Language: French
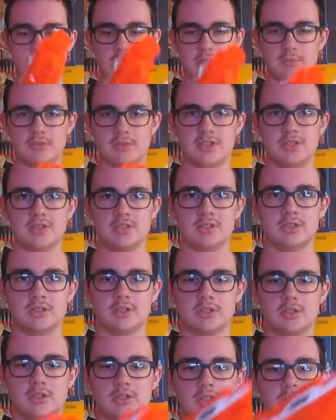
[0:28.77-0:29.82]
la gamme Elite.
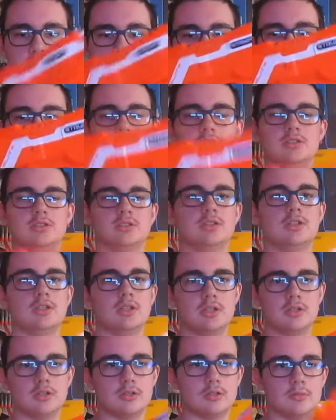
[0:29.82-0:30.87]
Il
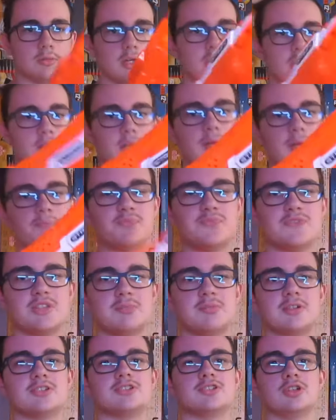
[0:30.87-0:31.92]
y euh, bah, un petit
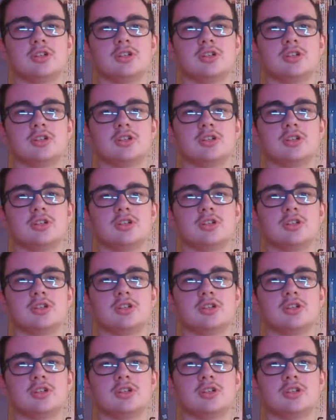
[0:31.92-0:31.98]
blaster